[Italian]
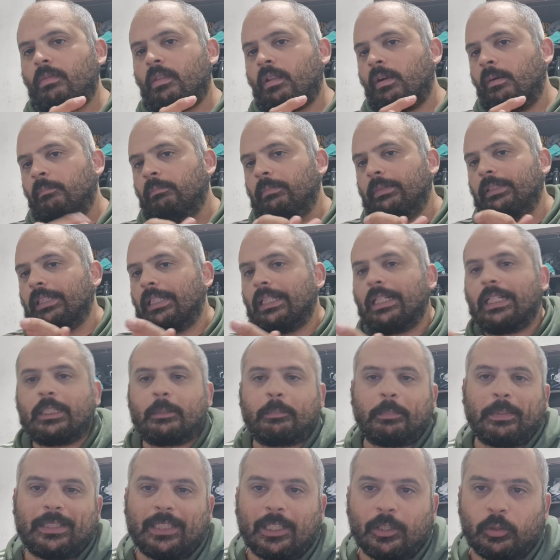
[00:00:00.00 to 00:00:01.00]
mi sarei
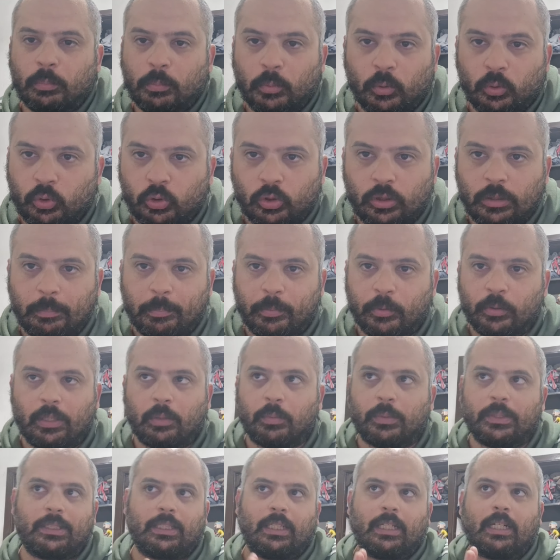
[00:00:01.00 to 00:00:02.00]
aspettato molto di più da
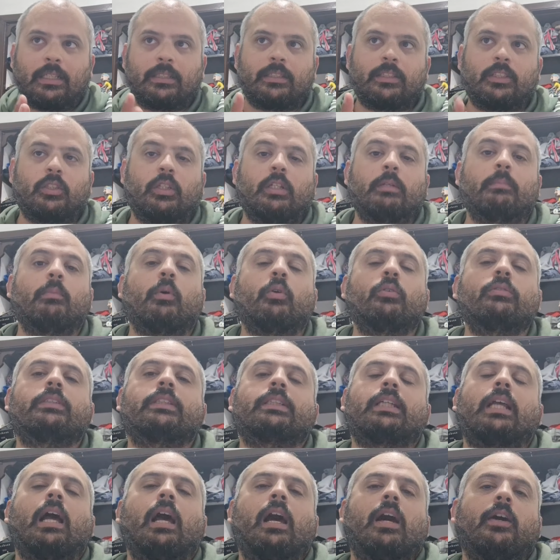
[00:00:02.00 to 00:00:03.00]
questa Lazio. Il
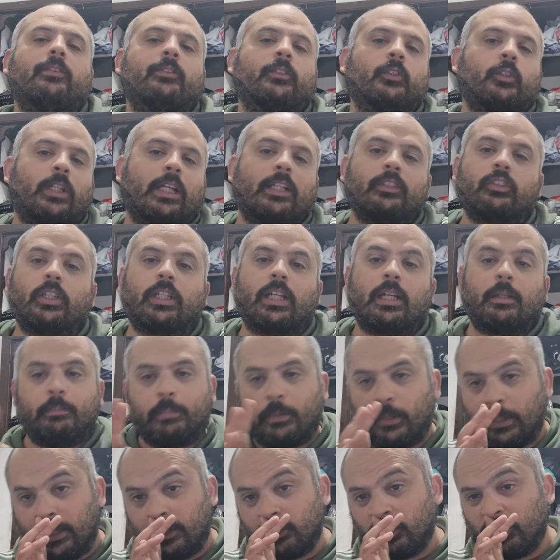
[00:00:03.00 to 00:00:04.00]
Monza ha onorato il
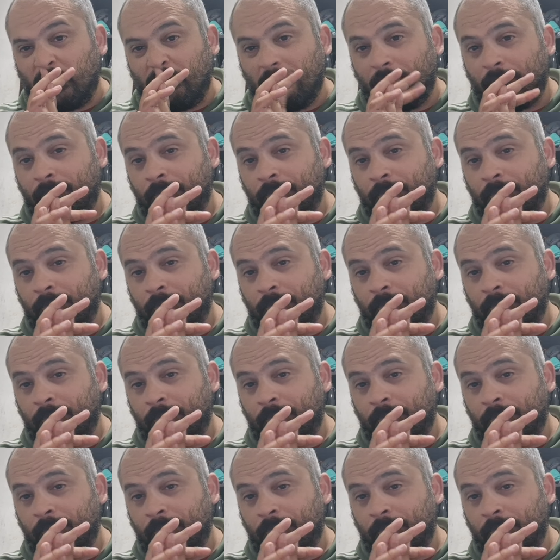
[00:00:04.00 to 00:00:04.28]
campionato